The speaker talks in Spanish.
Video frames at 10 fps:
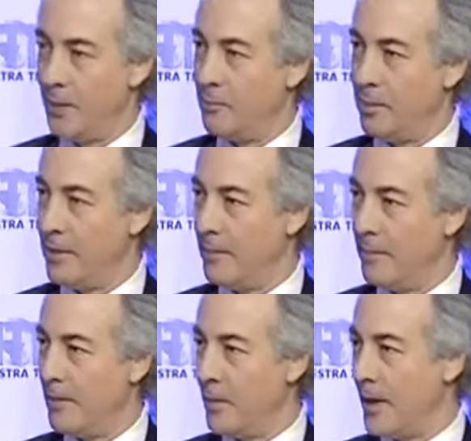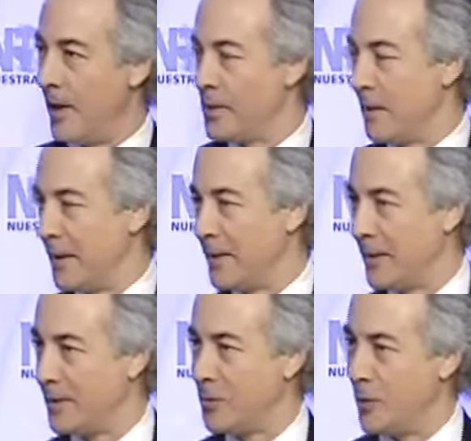eh, una de las
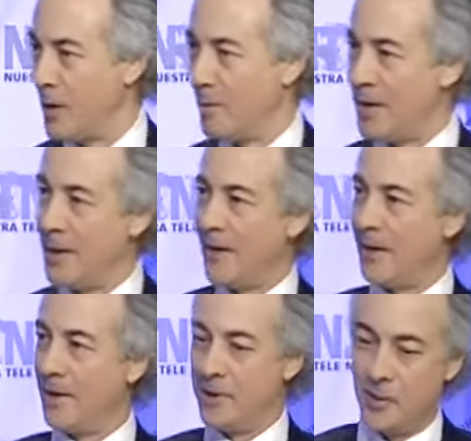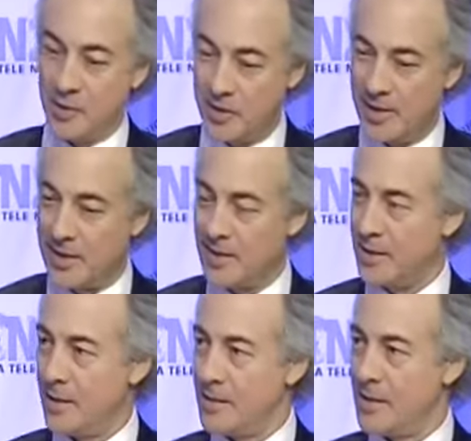banderas de su campaña a la reelección, si es que
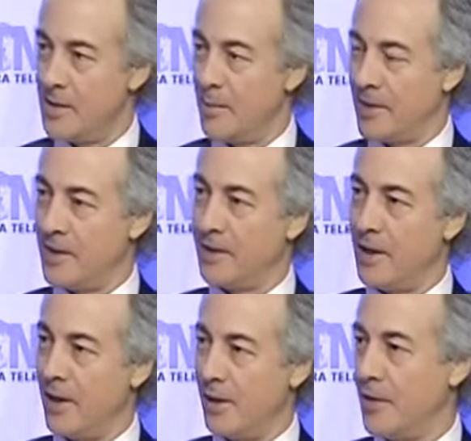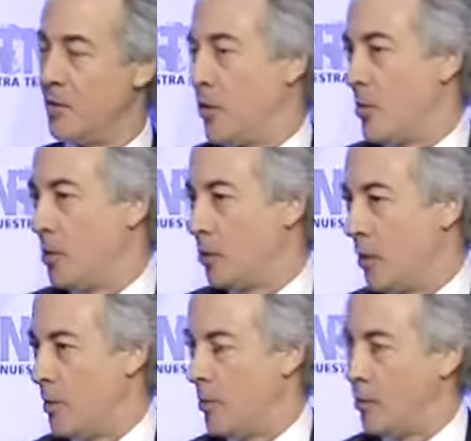se, presenta la reelección, como todo el
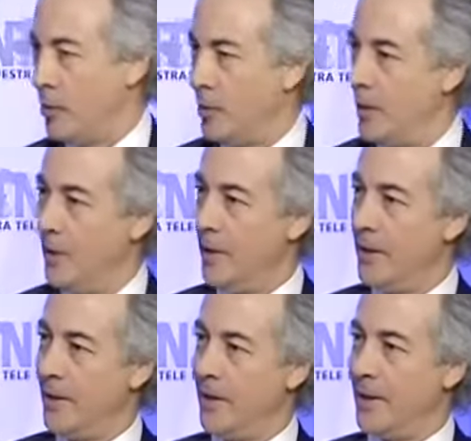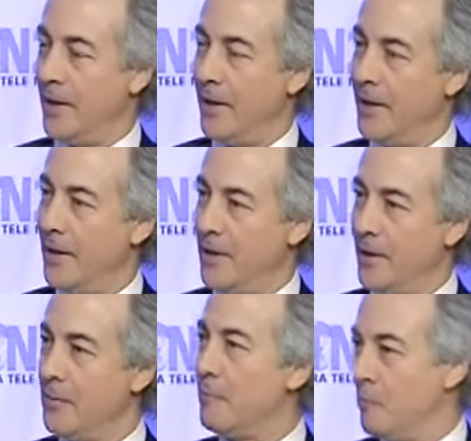mundo eh, cree,
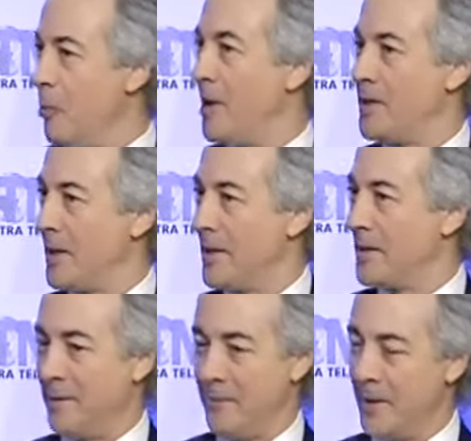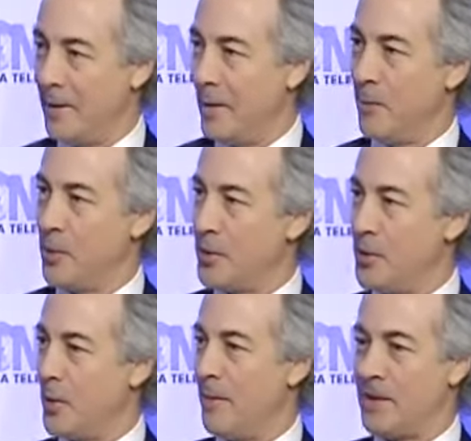puede ser esa, el, proceso
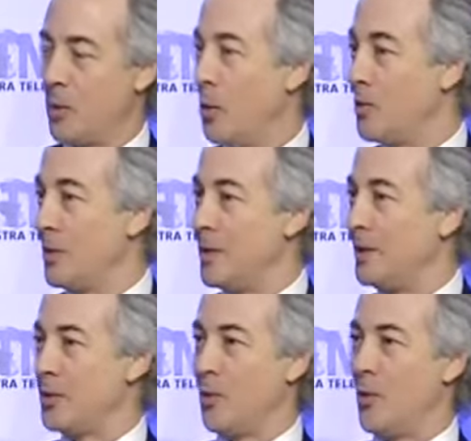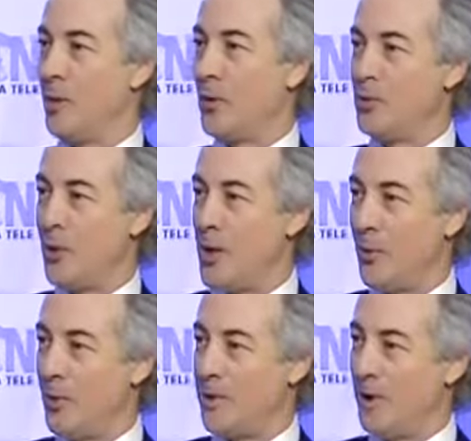de paz. Todos los presidentes colombianos sueñan con hacer